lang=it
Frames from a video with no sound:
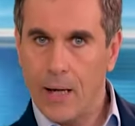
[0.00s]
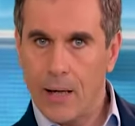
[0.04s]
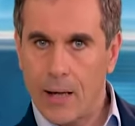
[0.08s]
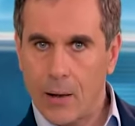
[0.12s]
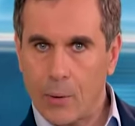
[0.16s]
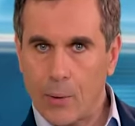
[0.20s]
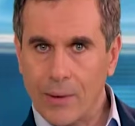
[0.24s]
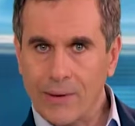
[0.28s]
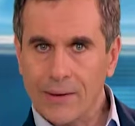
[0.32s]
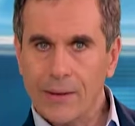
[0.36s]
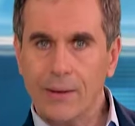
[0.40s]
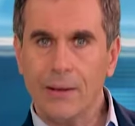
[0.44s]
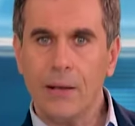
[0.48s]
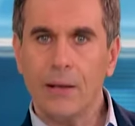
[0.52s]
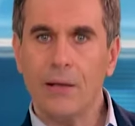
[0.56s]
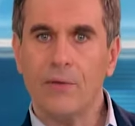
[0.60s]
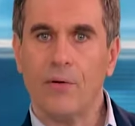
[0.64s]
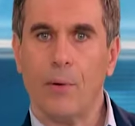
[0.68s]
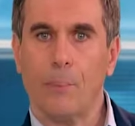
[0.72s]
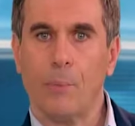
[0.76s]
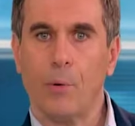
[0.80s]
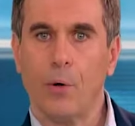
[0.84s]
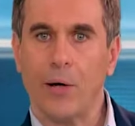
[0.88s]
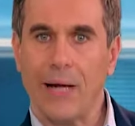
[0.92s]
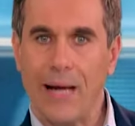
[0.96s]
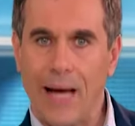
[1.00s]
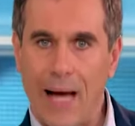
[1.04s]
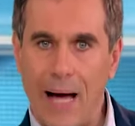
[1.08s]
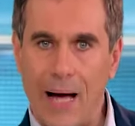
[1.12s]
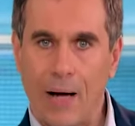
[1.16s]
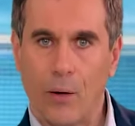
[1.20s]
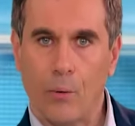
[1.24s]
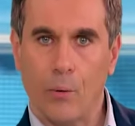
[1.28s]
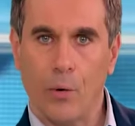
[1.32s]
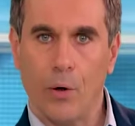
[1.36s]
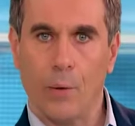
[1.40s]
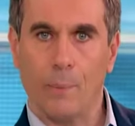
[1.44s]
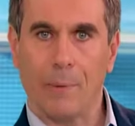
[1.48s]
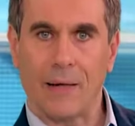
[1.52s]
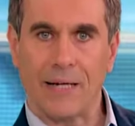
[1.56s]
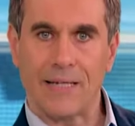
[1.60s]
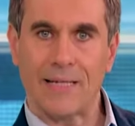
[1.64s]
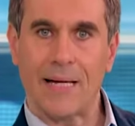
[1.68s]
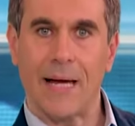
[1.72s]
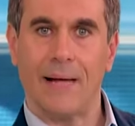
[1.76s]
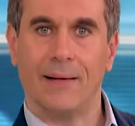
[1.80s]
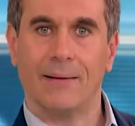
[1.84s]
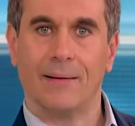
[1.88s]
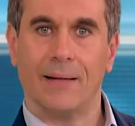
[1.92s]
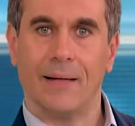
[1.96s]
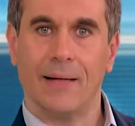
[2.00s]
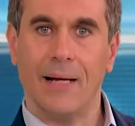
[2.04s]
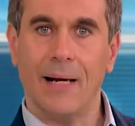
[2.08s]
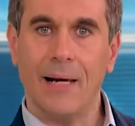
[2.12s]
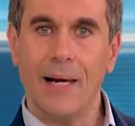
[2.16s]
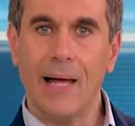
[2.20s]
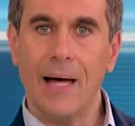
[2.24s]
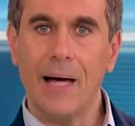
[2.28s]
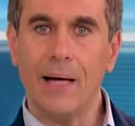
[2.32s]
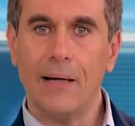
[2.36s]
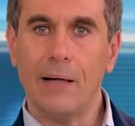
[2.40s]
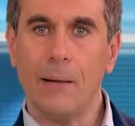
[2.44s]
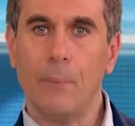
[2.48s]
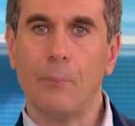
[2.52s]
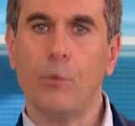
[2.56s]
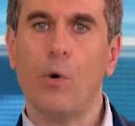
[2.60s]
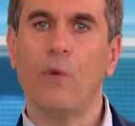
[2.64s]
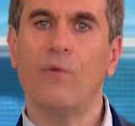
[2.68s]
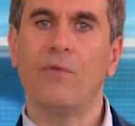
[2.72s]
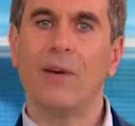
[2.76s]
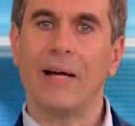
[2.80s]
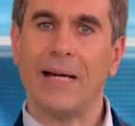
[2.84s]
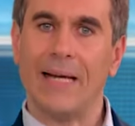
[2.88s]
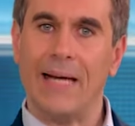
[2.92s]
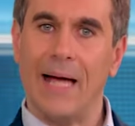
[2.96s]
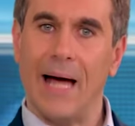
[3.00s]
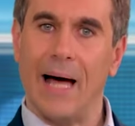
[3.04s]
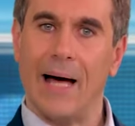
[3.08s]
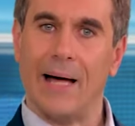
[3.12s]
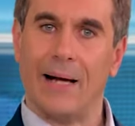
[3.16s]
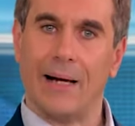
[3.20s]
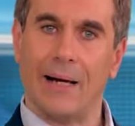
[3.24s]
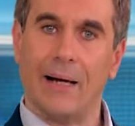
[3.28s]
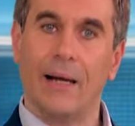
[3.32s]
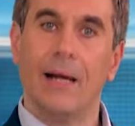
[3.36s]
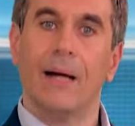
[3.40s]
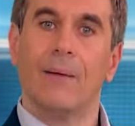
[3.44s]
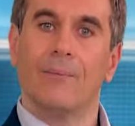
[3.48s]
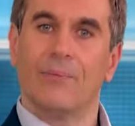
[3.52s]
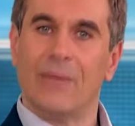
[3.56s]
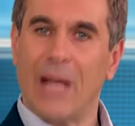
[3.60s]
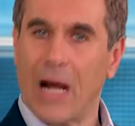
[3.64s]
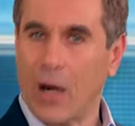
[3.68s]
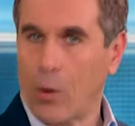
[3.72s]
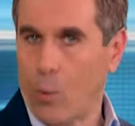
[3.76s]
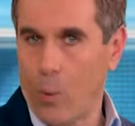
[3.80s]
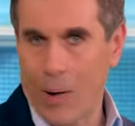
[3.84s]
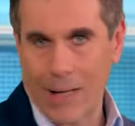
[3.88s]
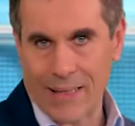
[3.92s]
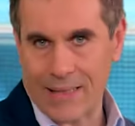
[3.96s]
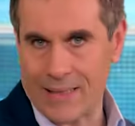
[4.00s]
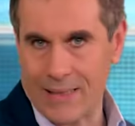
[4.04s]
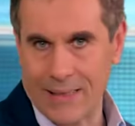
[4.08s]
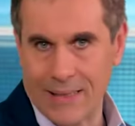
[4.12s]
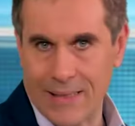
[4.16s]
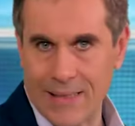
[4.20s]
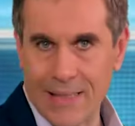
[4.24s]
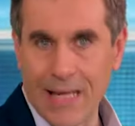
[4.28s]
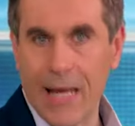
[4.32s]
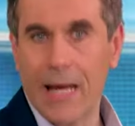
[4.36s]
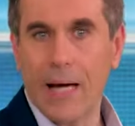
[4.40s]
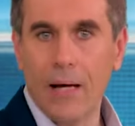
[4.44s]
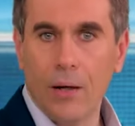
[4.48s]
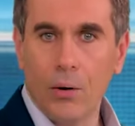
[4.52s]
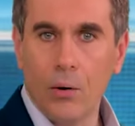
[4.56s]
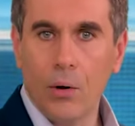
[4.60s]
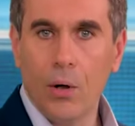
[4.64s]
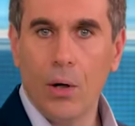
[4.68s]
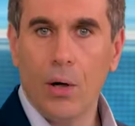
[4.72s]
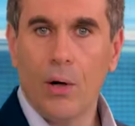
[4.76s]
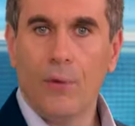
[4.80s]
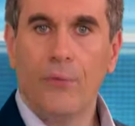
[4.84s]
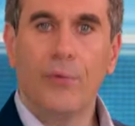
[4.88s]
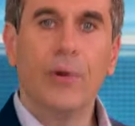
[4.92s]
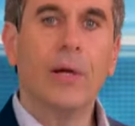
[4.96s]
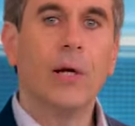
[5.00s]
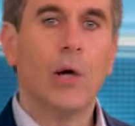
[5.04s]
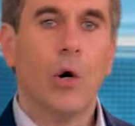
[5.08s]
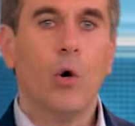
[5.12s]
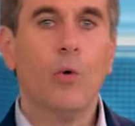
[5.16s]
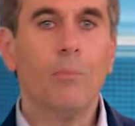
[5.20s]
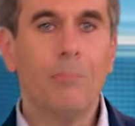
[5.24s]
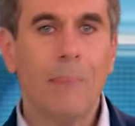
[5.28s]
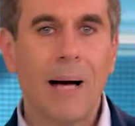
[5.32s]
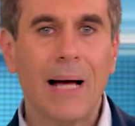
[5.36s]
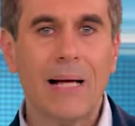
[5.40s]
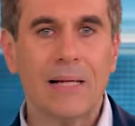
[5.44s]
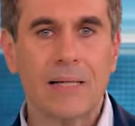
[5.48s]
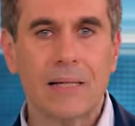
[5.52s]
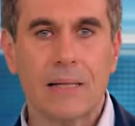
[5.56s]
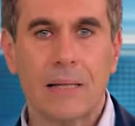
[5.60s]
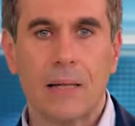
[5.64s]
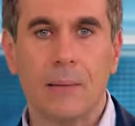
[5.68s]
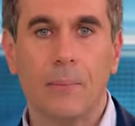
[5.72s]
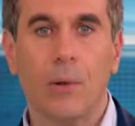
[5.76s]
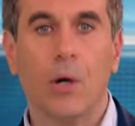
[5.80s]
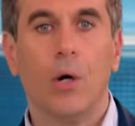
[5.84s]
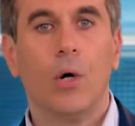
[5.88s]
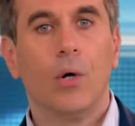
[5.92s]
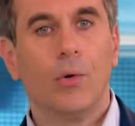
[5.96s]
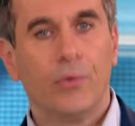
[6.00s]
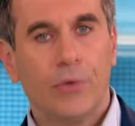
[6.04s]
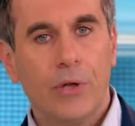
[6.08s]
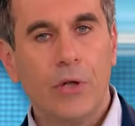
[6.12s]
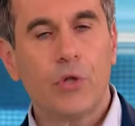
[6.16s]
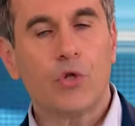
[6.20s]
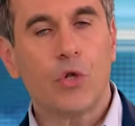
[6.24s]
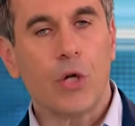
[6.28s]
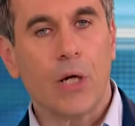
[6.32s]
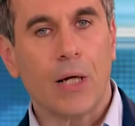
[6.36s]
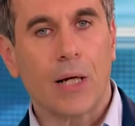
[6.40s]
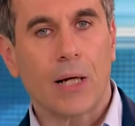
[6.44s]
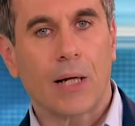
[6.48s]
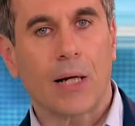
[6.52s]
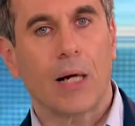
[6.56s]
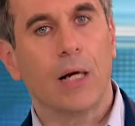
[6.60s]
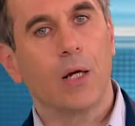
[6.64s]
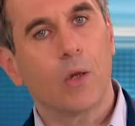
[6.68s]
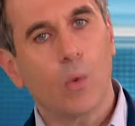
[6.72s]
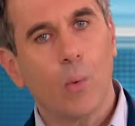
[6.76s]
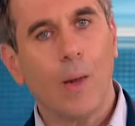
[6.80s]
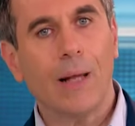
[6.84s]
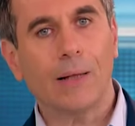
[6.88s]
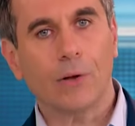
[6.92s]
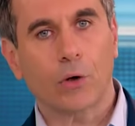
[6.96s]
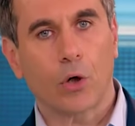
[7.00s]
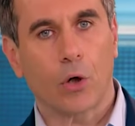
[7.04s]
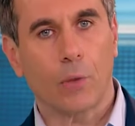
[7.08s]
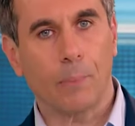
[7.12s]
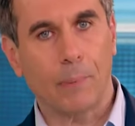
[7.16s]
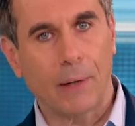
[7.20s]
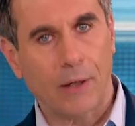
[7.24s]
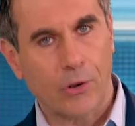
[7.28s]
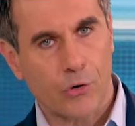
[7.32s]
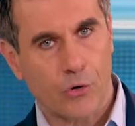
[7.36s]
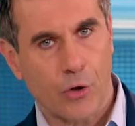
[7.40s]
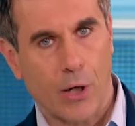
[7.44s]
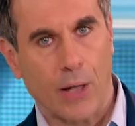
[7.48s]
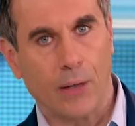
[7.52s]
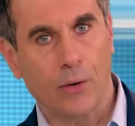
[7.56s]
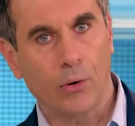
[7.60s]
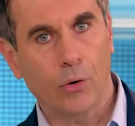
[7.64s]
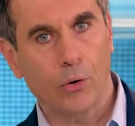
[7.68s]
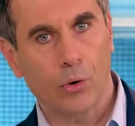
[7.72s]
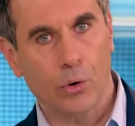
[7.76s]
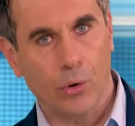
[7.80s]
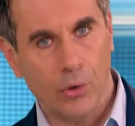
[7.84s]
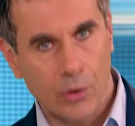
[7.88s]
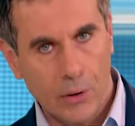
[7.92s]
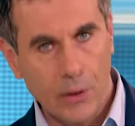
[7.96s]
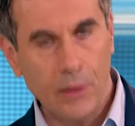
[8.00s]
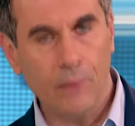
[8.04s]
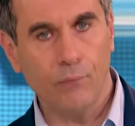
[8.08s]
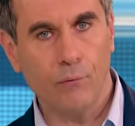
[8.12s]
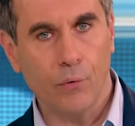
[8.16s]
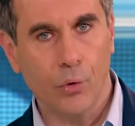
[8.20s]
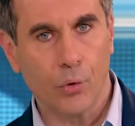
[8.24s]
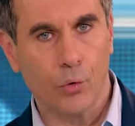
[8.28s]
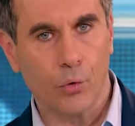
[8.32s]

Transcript: La quantità di vapore acqueo presente nell'aria può variare da quasi zero fino a un massimo di circa il 4% in